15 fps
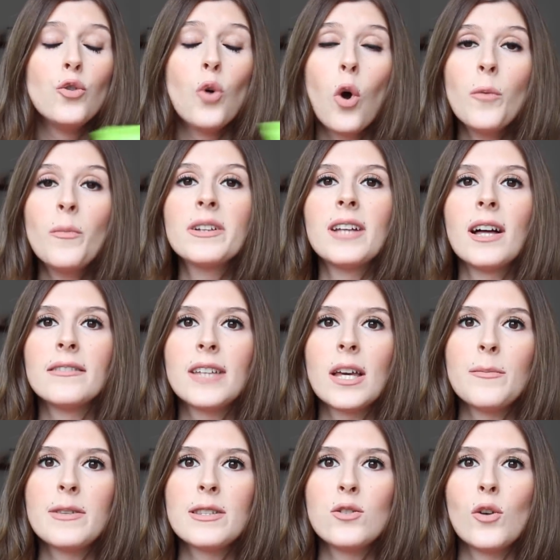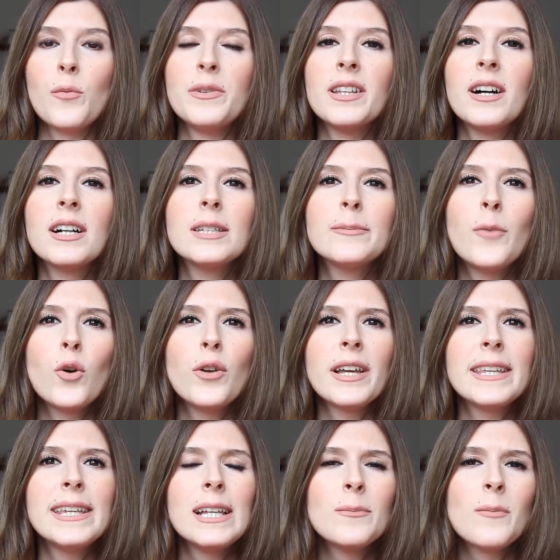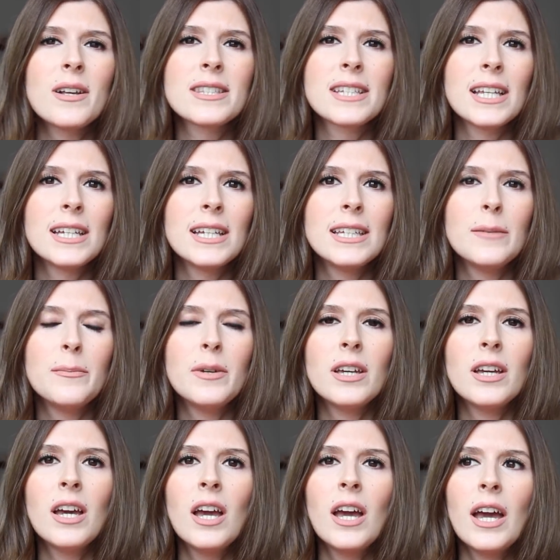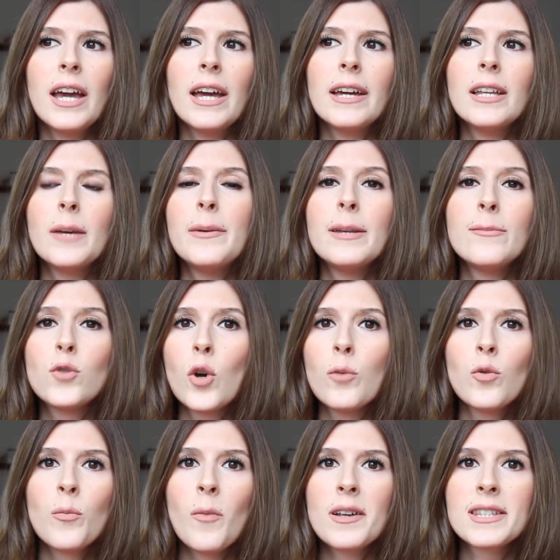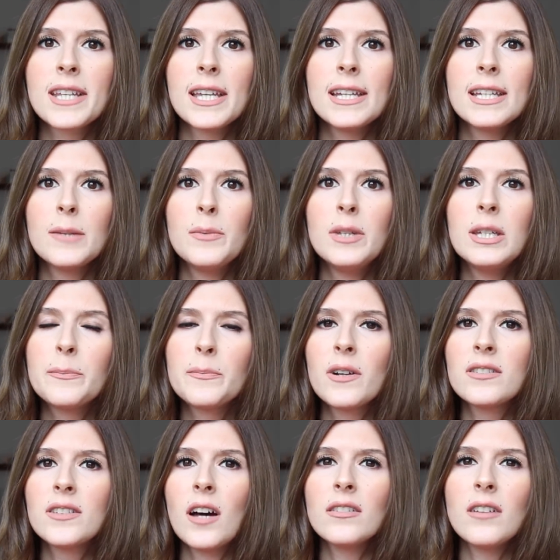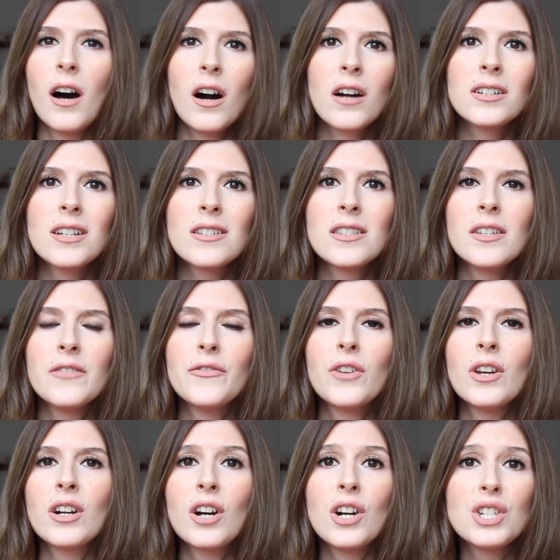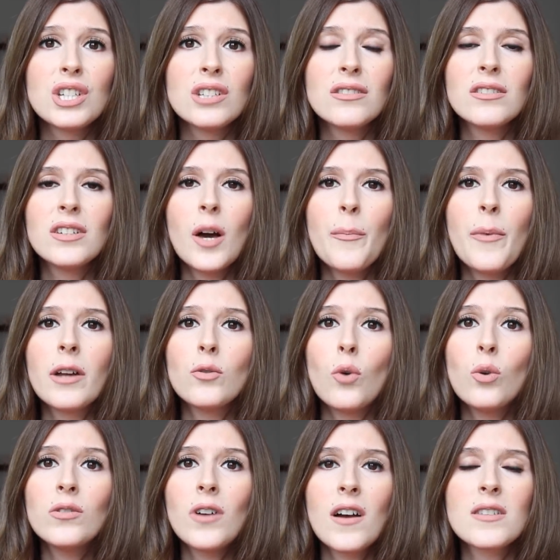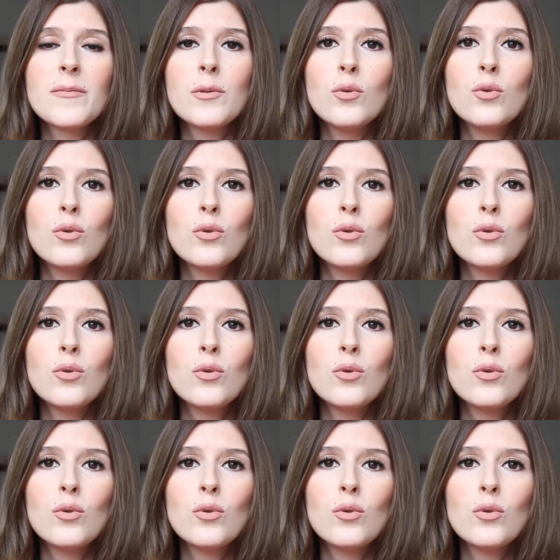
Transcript: Yormadan temizliyor bir de. Hani böyle kil maskeleri gibi, e, ne bileyim kömür maskeleri gibi yıpratan, agresif, kaşıntı yapan o tarz bir